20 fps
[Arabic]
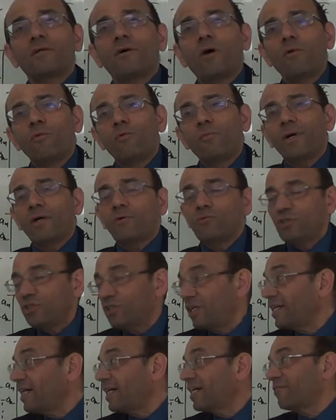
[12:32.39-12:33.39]
او ما كنتش
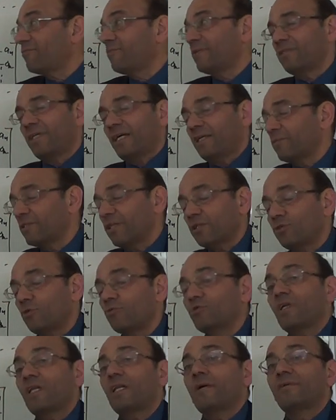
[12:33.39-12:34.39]
انا عارف يعني بقدرش
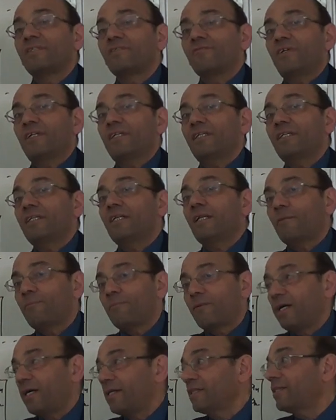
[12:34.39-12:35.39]
اوصل لها بس فعليا
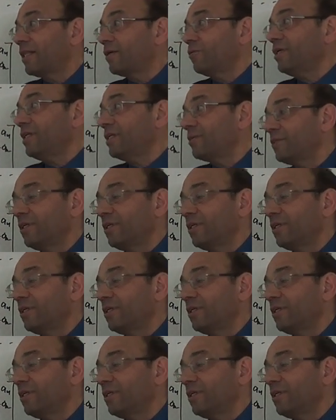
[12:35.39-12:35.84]
البلانت لو احنا